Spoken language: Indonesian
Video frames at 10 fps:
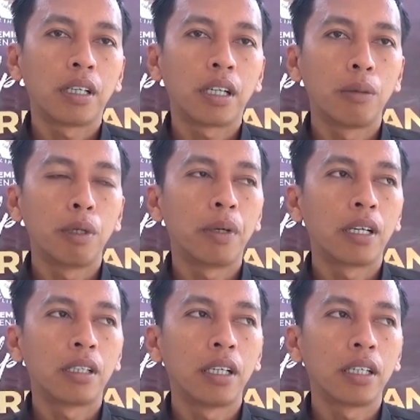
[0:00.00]
kalau memang
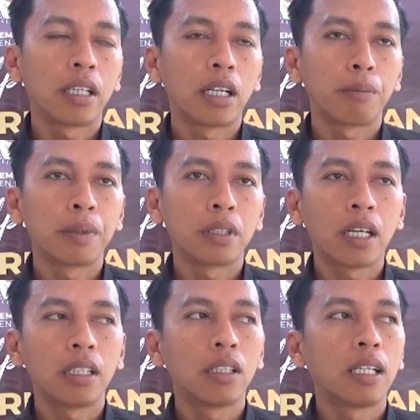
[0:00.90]
ada tanggapan
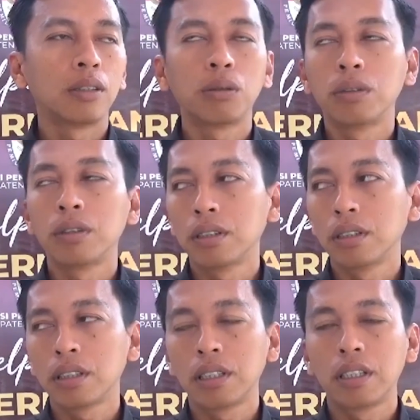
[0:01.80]
masyarakat ya langsung
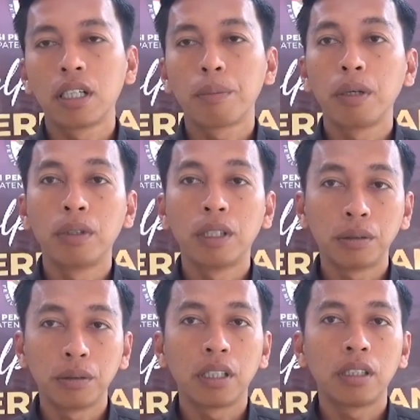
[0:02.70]
ke KPU
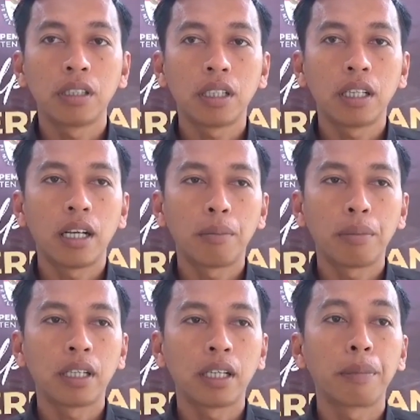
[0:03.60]
langsung kan
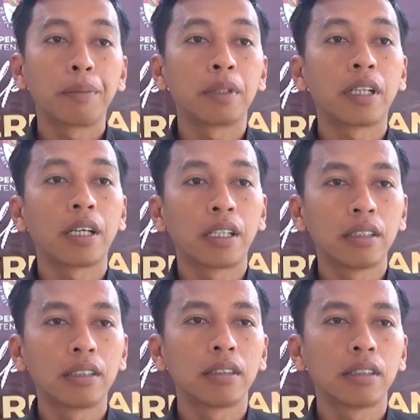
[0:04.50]
tanggapan masyarakat
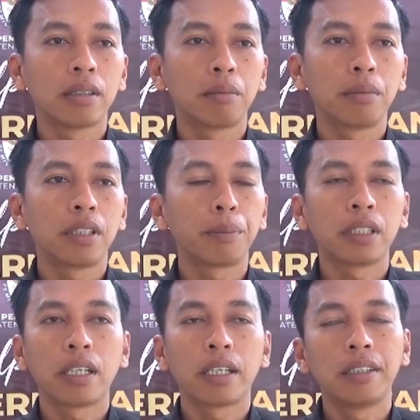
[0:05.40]
sampai
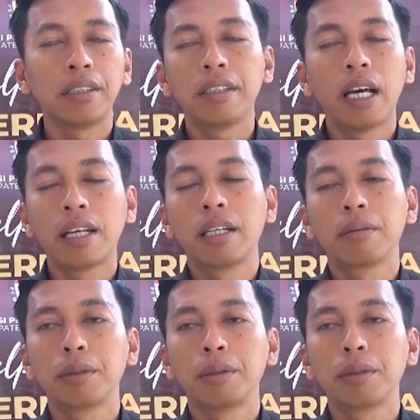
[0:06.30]
saat ini nggak ada.